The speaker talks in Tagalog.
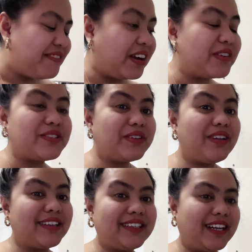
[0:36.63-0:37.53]
Pero gusto ko
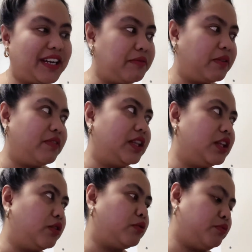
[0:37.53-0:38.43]
lang din talaga
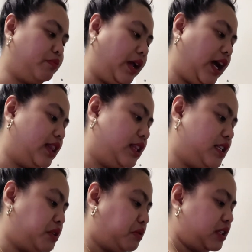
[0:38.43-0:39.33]
mag-video. Para at
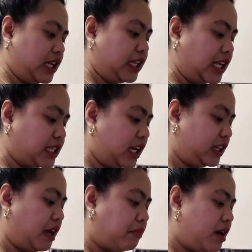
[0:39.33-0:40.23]
least
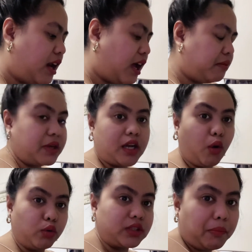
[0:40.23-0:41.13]
magsalita-salita man lang, may
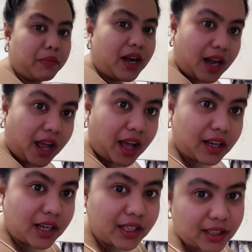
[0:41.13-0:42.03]
kausap man lang,
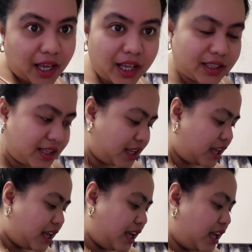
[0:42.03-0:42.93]
ganyan.
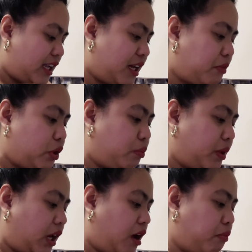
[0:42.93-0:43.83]
Yan naman yung
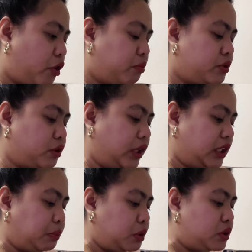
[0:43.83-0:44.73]
pinaka-purpose ko.
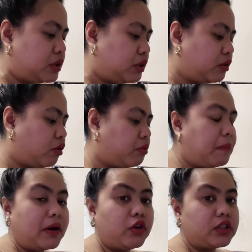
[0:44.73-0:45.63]
Tapos, kung
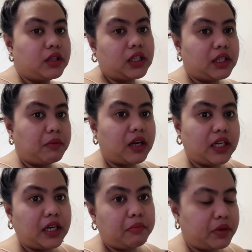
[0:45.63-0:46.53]
mapanood lang ni, ni,
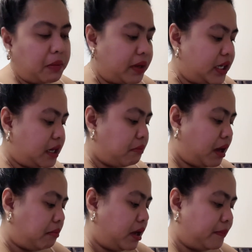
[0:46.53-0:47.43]
naman ni na
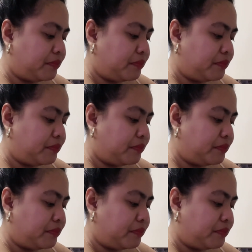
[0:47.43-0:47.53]
mama.